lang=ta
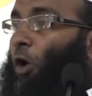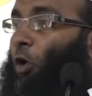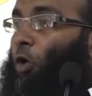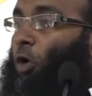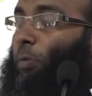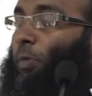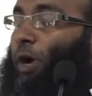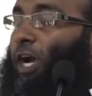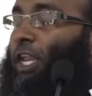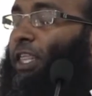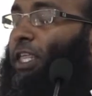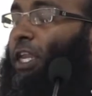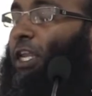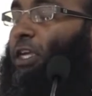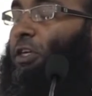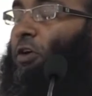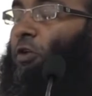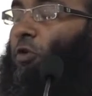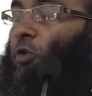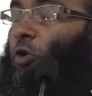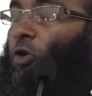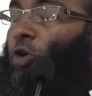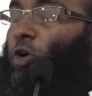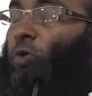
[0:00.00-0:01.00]
ஒரு
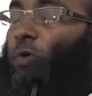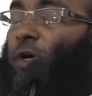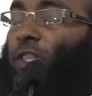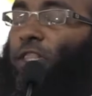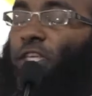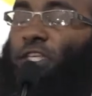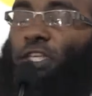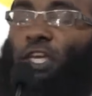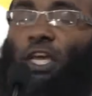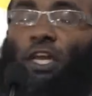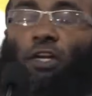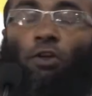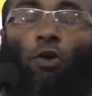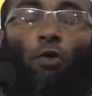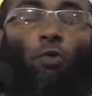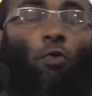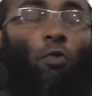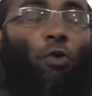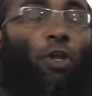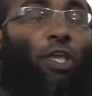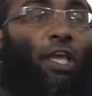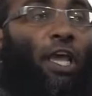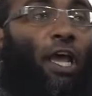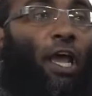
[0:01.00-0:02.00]
மனிதனுக்கு கொண்டு வந்து
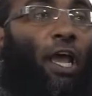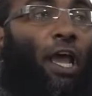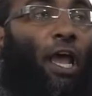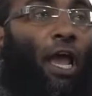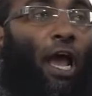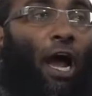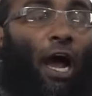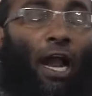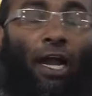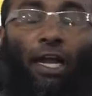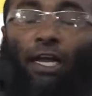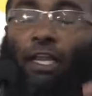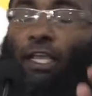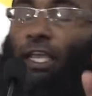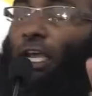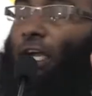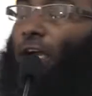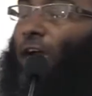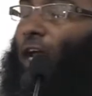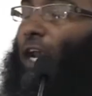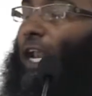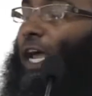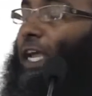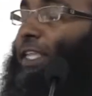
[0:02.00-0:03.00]
சேர்க்கக்கூடிய அந்நிய
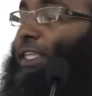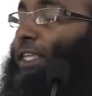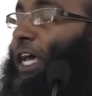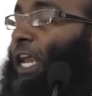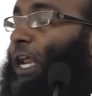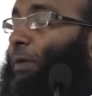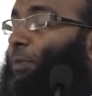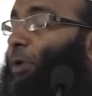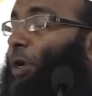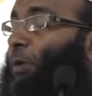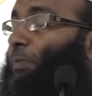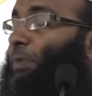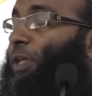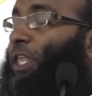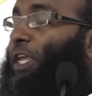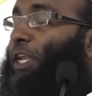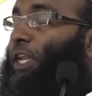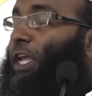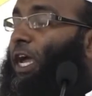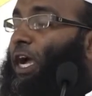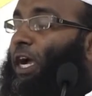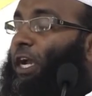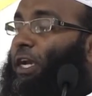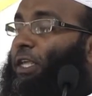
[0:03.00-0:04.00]
கலாச்சாரம் என்பதை
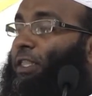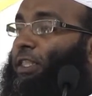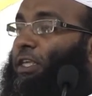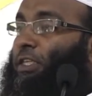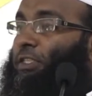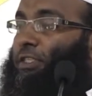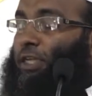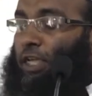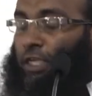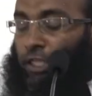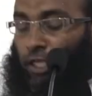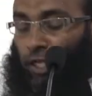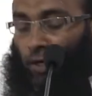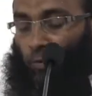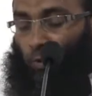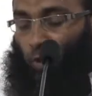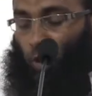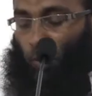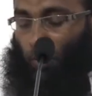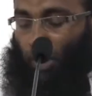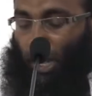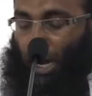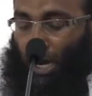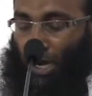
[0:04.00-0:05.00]
நாங்கள் இந்த செய்தியின்
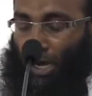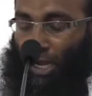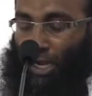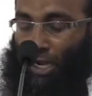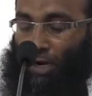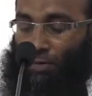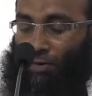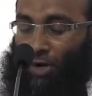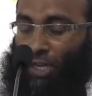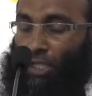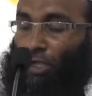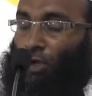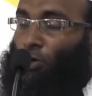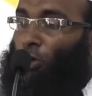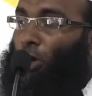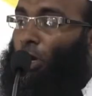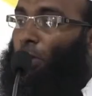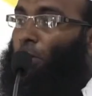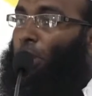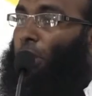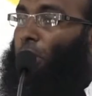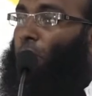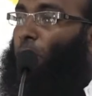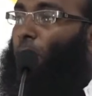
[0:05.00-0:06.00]
மூலமாக நாங்கள் விளங்கிக்
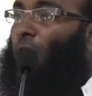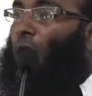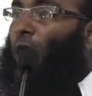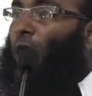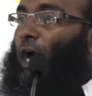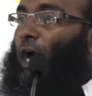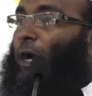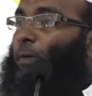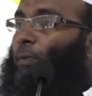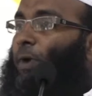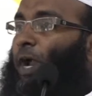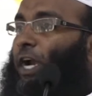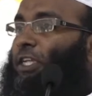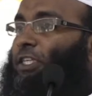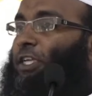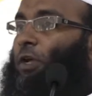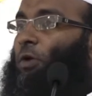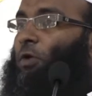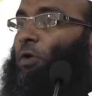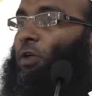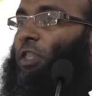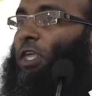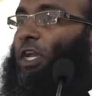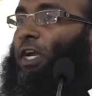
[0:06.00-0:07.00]
கொள்ள வேண்டும் அன்பான
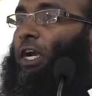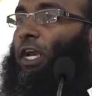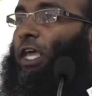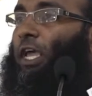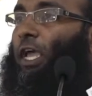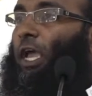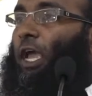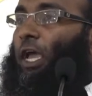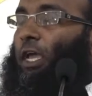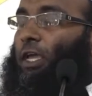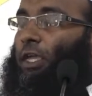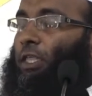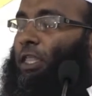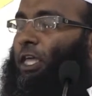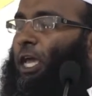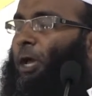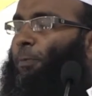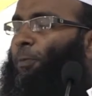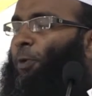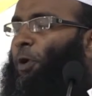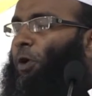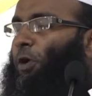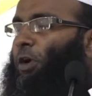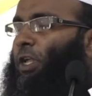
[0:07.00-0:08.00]
சகோதரர்களே இதே
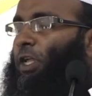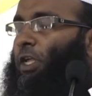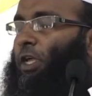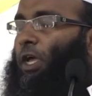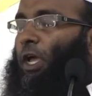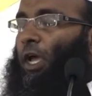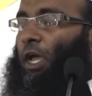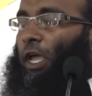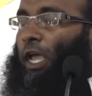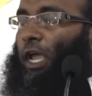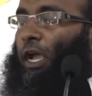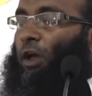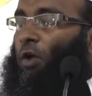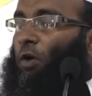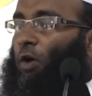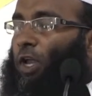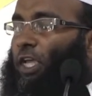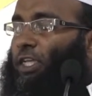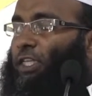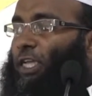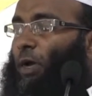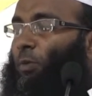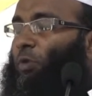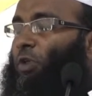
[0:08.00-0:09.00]
போன்று
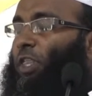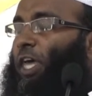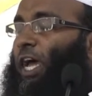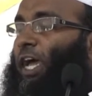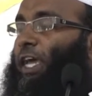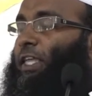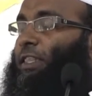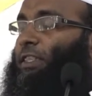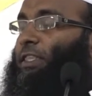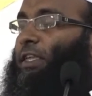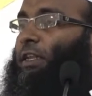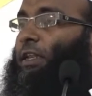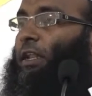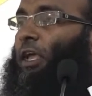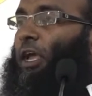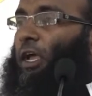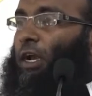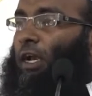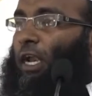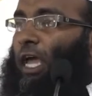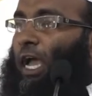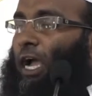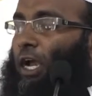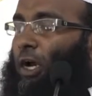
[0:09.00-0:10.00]
எங்களுடைய சமுதாயத்தில்
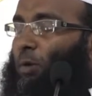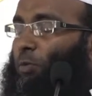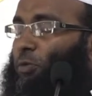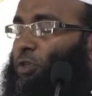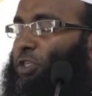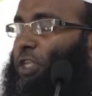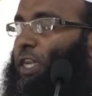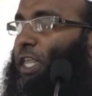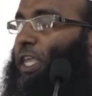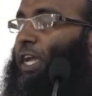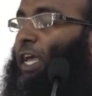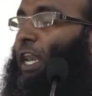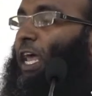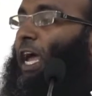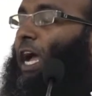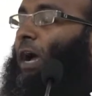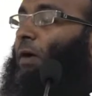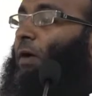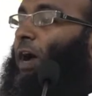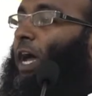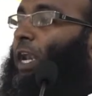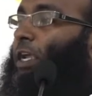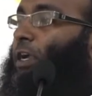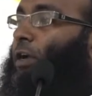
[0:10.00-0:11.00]
நாங்கள்
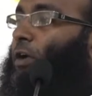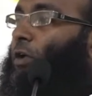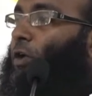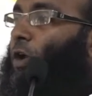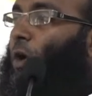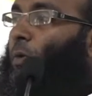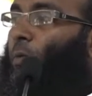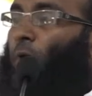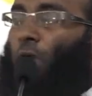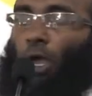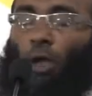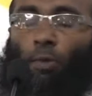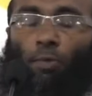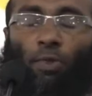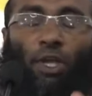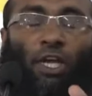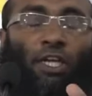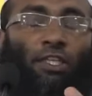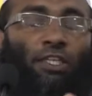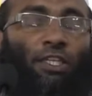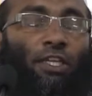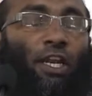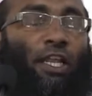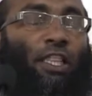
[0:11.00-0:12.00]
முஸ்லீம்களாக வாழுகின்றோம்
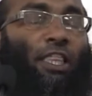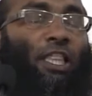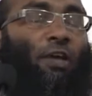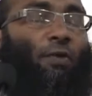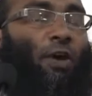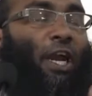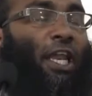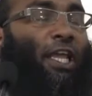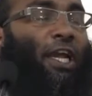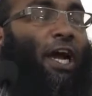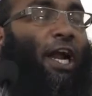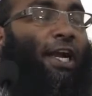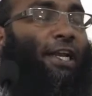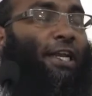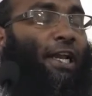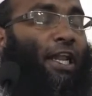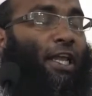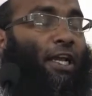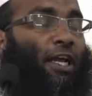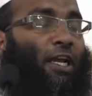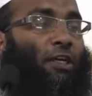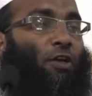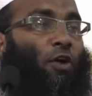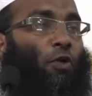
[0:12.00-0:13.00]
மிகச் சிறந்த
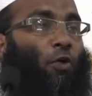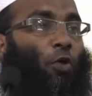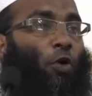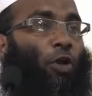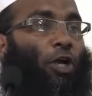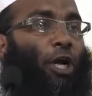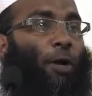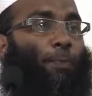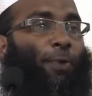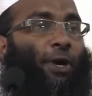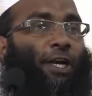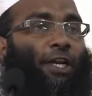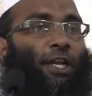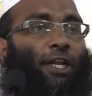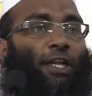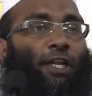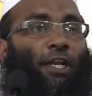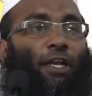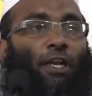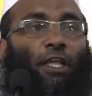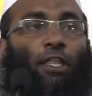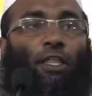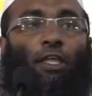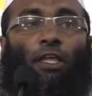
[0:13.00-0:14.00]
வழிகாட்டல் எங்களுக்கு
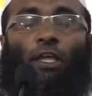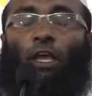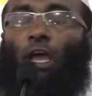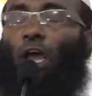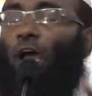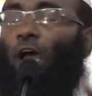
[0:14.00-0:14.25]
கொடுக்கப்பட்டிருக்கின்றது